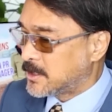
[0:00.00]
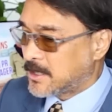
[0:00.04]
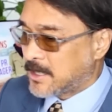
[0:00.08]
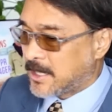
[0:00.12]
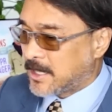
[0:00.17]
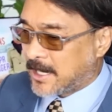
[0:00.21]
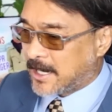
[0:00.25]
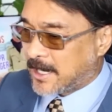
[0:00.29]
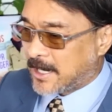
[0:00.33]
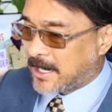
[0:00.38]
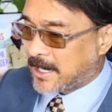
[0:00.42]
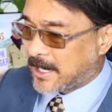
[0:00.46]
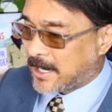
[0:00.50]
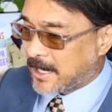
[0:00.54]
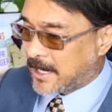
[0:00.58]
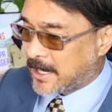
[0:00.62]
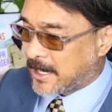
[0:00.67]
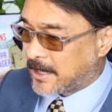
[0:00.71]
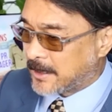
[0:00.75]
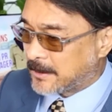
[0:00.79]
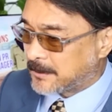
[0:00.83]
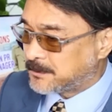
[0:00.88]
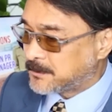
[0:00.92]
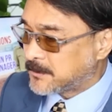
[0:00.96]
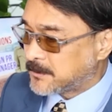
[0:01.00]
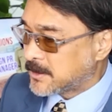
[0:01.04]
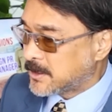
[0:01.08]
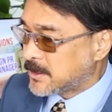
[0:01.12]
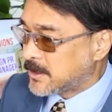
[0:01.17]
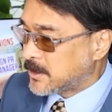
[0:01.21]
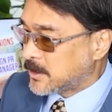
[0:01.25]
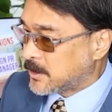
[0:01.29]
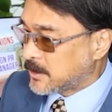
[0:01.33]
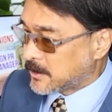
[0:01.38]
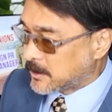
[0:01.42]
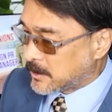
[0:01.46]
Uh,
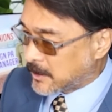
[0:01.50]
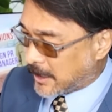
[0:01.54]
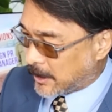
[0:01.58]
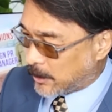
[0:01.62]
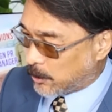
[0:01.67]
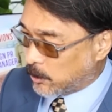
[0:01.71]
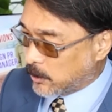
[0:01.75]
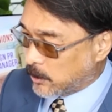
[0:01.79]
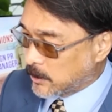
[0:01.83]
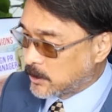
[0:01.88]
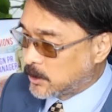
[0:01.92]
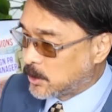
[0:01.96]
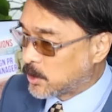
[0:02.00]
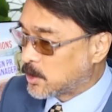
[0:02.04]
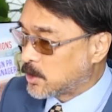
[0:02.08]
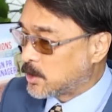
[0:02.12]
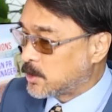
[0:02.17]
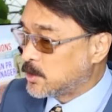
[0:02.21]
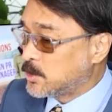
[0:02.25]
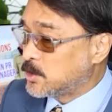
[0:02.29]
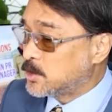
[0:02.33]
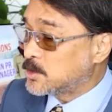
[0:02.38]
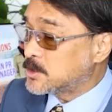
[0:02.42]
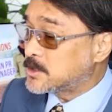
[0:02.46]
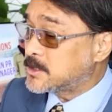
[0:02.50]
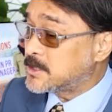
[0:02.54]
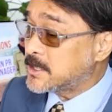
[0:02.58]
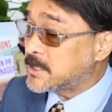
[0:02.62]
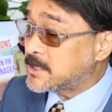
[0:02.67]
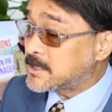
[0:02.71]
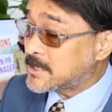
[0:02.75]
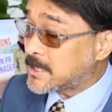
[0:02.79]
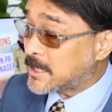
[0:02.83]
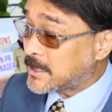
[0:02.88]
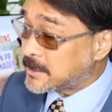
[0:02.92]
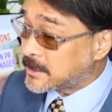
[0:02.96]
although yung
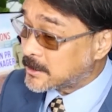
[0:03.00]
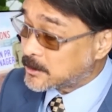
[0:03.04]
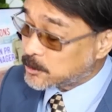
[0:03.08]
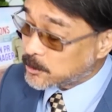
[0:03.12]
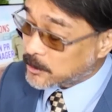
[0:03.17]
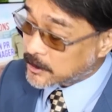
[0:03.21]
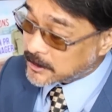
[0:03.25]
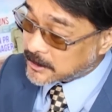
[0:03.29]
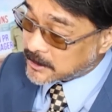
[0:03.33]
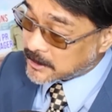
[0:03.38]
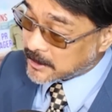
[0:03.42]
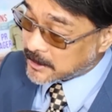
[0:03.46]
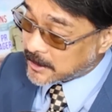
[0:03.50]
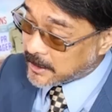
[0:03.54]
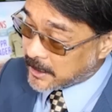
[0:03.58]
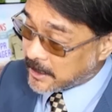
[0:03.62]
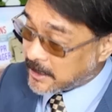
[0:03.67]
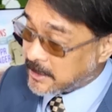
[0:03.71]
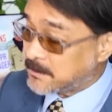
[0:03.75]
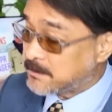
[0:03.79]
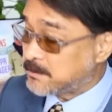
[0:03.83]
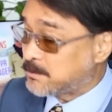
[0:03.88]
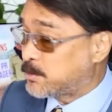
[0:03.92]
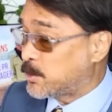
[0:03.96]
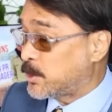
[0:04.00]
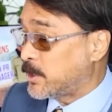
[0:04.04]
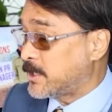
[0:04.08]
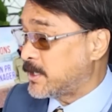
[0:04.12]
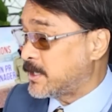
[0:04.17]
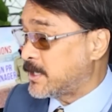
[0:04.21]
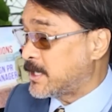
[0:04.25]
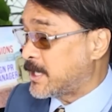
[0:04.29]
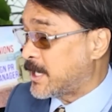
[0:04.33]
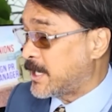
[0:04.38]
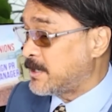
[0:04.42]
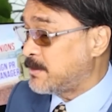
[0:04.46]
628.9
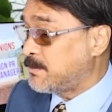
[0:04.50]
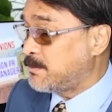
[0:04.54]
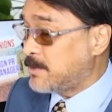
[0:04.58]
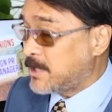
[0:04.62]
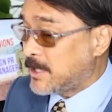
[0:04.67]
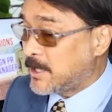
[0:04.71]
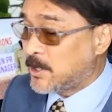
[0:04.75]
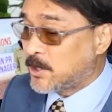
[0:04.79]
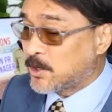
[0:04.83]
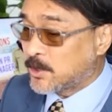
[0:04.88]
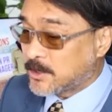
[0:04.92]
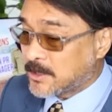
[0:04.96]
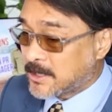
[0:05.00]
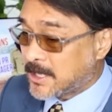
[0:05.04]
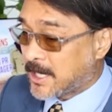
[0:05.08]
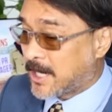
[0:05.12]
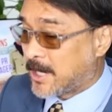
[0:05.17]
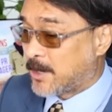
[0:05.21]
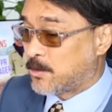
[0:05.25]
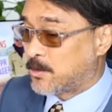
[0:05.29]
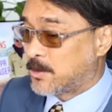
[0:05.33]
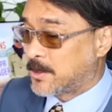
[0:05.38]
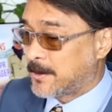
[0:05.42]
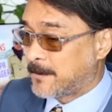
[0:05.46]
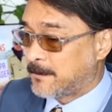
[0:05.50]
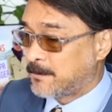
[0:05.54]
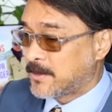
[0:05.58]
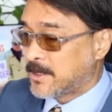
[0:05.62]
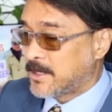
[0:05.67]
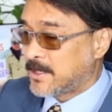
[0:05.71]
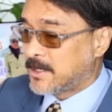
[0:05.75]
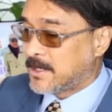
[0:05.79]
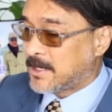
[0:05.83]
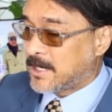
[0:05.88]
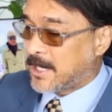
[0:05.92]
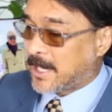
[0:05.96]
million daw
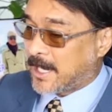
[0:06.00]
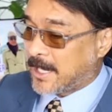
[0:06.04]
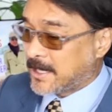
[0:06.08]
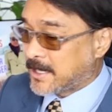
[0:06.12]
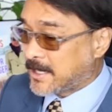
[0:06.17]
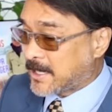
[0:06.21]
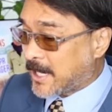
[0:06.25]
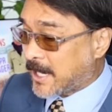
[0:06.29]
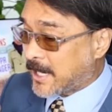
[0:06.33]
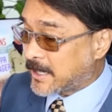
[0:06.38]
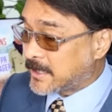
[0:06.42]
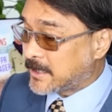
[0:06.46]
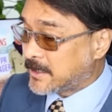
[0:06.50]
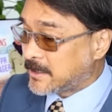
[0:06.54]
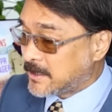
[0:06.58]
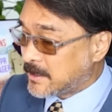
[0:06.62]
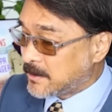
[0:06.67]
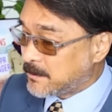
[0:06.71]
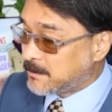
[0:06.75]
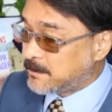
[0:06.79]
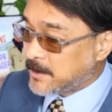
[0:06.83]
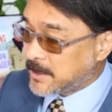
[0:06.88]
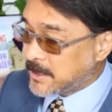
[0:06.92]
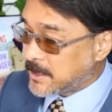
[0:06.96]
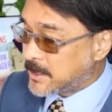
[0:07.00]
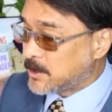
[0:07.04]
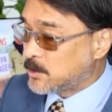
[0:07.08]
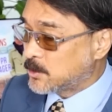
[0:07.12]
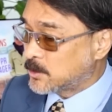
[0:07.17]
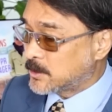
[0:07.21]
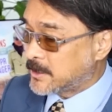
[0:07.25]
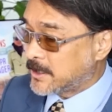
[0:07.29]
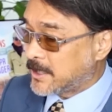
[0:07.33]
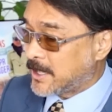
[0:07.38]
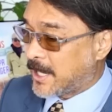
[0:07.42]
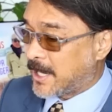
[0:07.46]
ay currently being
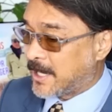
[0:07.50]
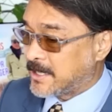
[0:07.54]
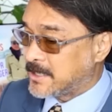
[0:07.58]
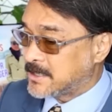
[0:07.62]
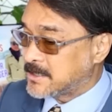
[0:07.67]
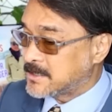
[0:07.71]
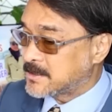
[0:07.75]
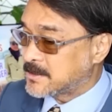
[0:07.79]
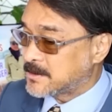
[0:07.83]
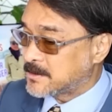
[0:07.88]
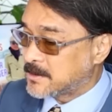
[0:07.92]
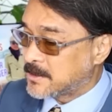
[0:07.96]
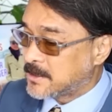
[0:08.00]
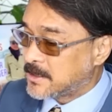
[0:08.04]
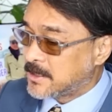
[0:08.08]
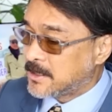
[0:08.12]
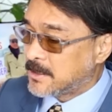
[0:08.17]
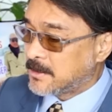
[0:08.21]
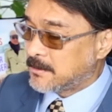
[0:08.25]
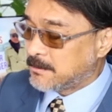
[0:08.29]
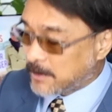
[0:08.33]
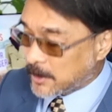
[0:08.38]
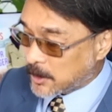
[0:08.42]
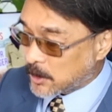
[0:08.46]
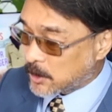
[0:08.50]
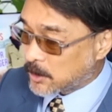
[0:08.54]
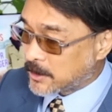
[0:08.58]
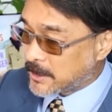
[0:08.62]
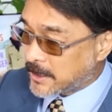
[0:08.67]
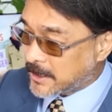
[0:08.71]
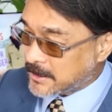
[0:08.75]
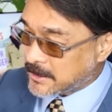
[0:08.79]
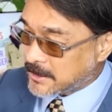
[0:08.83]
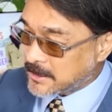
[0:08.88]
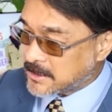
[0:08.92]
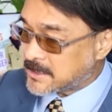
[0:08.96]
utilized, pero
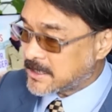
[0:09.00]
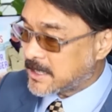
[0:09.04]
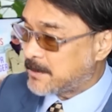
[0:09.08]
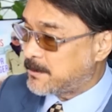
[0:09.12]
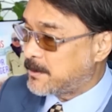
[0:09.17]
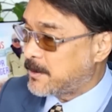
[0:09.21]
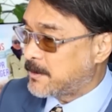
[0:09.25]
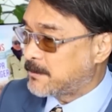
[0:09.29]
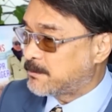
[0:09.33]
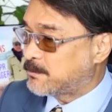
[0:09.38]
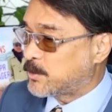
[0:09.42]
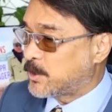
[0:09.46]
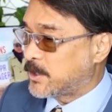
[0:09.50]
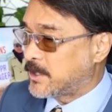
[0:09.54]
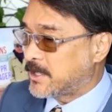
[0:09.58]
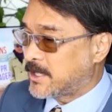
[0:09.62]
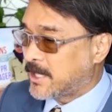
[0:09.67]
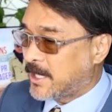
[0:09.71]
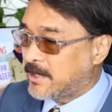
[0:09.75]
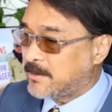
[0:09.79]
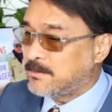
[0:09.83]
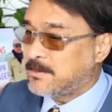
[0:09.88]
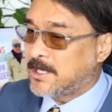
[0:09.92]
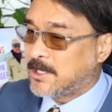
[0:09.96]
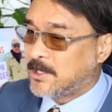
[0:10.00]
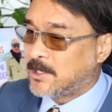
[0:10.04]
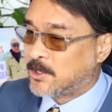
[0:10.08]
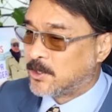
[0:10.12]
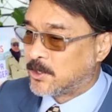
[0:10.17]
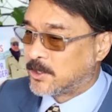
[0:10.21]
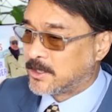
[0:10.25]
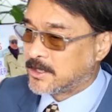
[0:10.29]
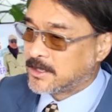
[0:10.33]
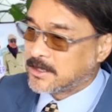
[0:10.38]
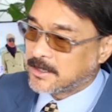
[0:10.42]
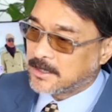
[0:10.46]
97.9
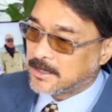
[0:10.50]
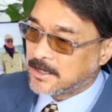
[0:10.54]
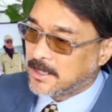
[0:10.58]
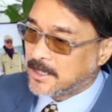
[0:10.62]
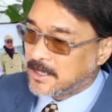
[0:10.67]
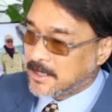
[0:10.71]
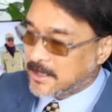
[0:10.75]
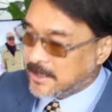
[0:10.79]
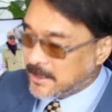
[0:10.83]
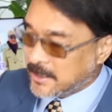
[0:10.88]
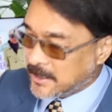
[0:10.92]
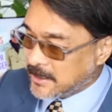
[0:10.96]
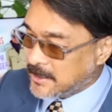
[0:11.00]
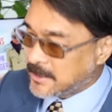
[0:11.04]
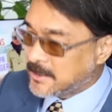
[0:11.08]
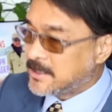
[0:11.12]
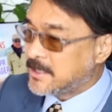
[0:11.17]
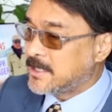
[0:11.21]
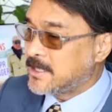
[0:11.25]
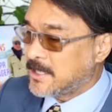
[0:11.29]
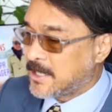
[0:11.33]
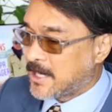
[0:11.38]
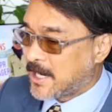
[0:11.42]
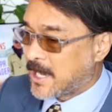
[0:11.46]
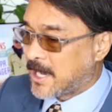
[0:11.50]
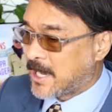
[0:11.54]
million hindi nila